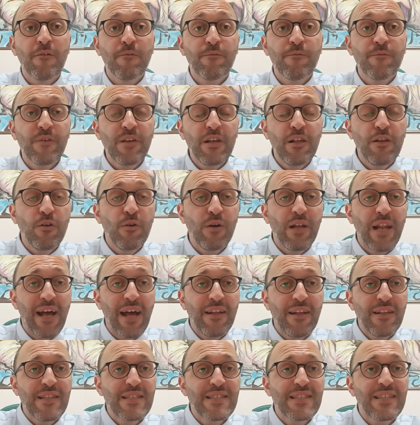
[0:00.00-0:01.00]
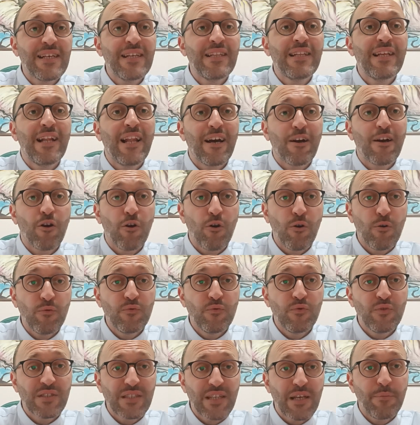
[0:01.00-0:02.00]
figliolanza nella
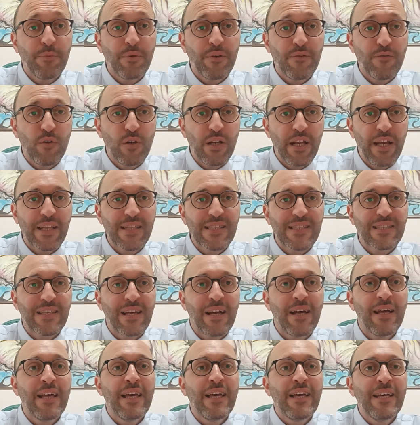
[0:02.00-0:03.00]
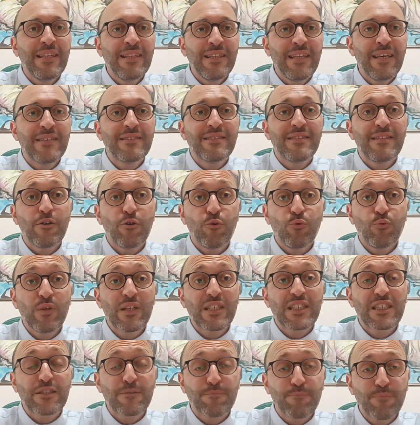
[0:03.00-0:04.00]
consapevolezza di essere una
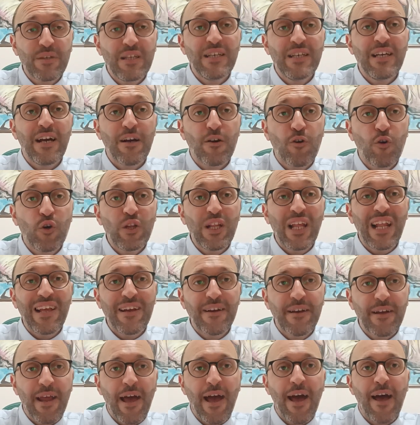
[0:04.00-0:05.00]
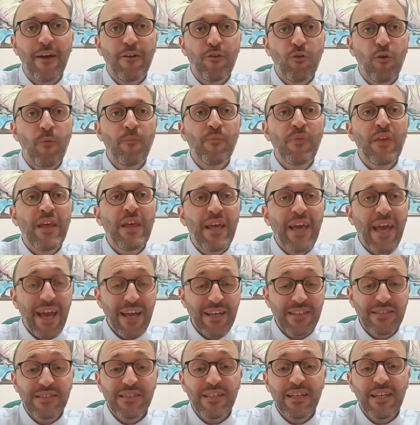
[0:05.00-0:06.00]
spiga con il grano,
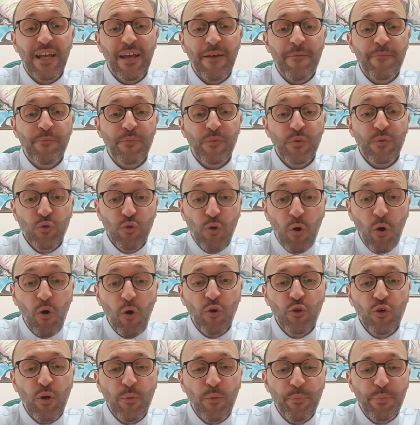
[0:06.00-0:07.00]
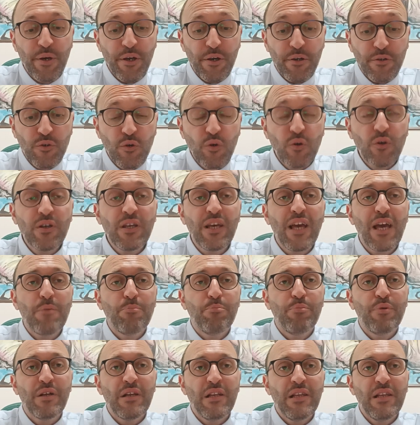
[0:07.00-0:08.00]
essere dono per noi e
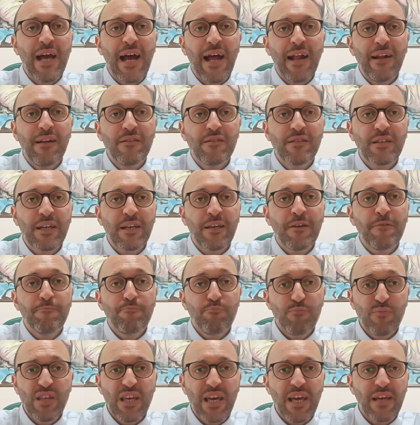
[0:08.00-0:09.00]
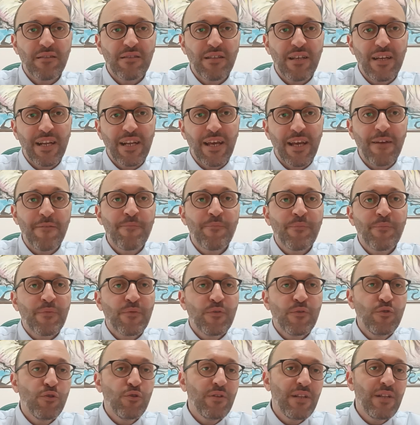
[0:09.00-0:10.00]
per gli altri, mietere,
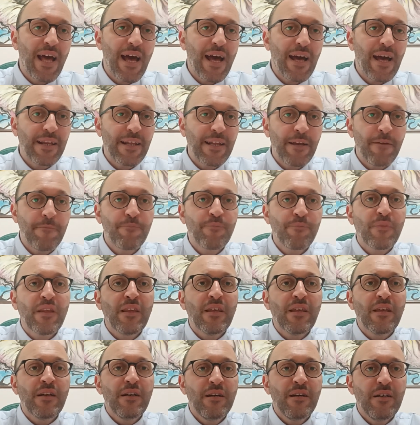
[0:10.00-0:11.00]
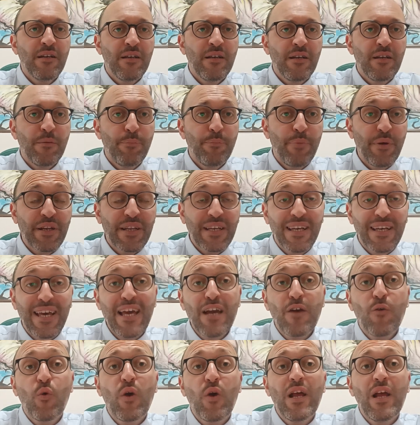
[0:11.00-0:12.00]
donare eh,
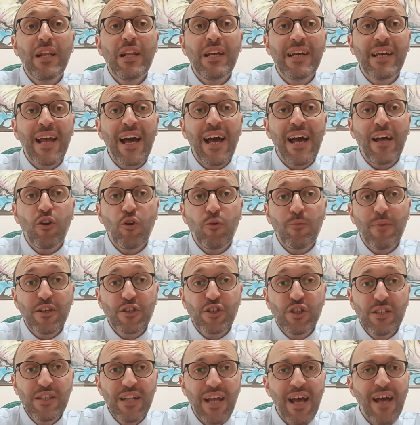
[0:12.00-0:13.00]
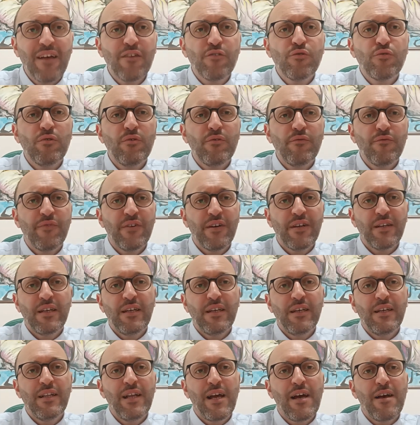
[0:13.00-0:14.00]
perché quel grano macinato,
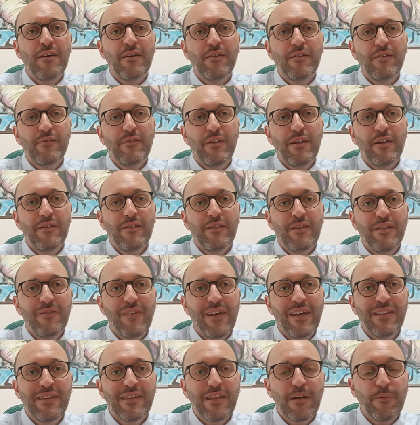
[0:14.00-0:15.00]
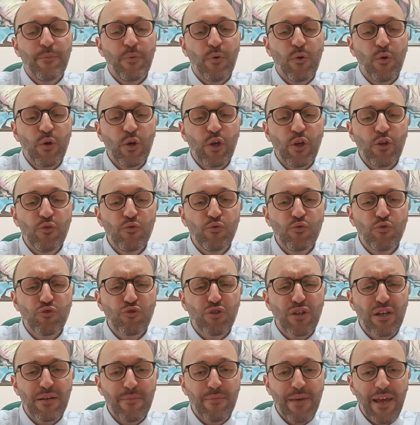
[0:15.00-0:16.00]
farina, e eh, diventa poi un
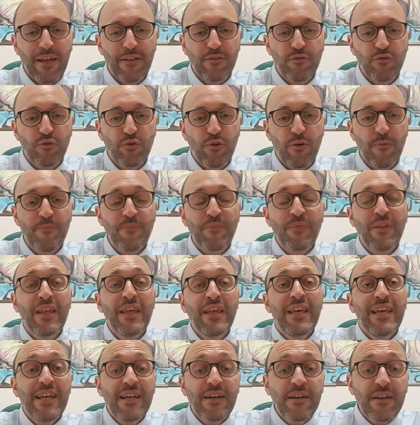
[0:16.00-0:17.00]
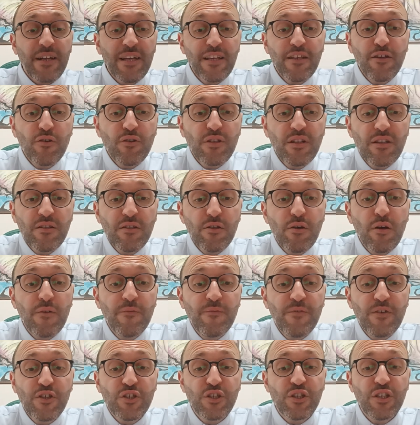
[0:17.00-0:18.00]
nutrimento. Il regno di Dio
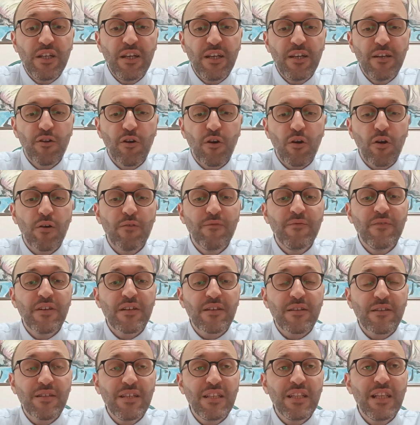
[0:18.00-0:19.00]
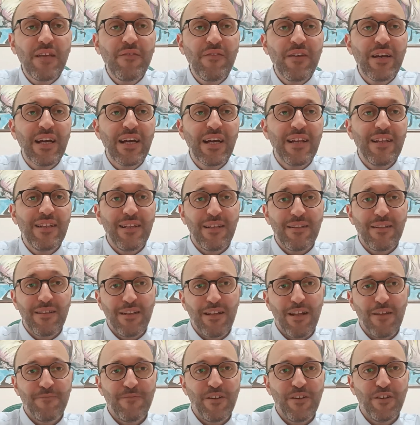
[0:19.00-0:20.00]
è vicino, convertitevi e credete
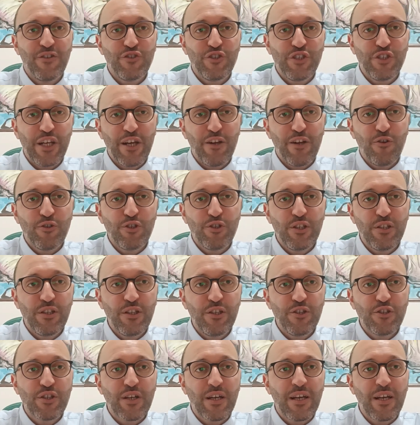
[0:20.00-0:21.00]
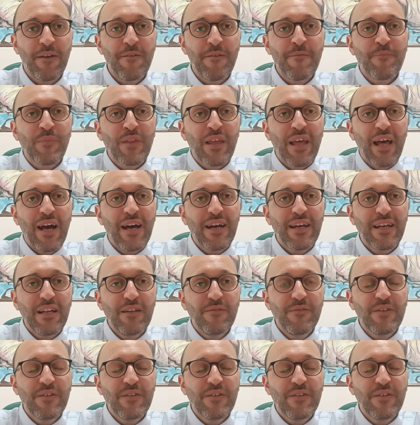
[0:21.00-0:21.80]
nel Vangelo, ci dice anche il